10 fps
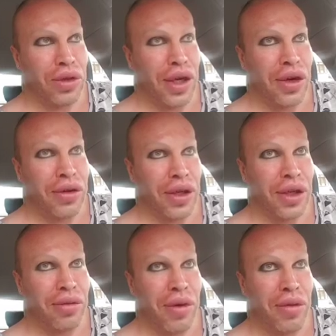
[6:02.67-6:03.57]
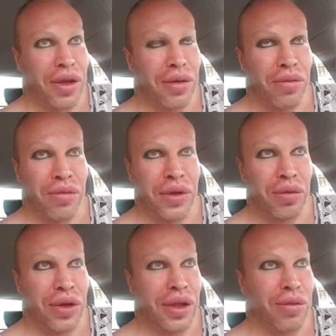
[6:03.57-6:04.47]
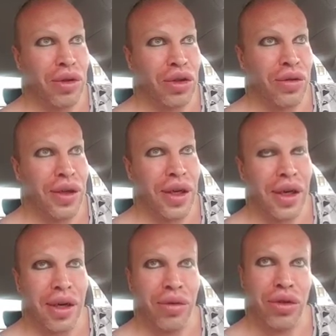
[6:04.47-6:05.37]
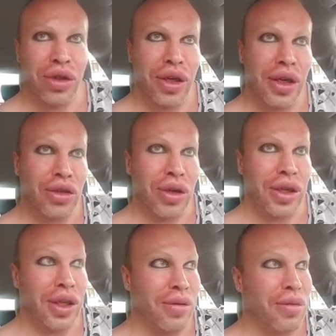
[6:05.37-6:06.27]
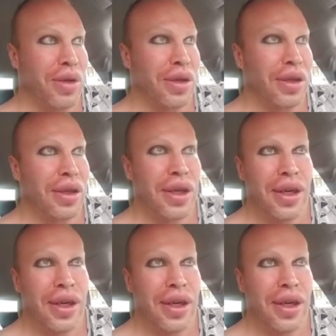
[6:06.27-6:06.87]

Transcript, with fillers: устраивают какие-то моменты. Бесплатное проживание, кормежка или еще какие-то моменты.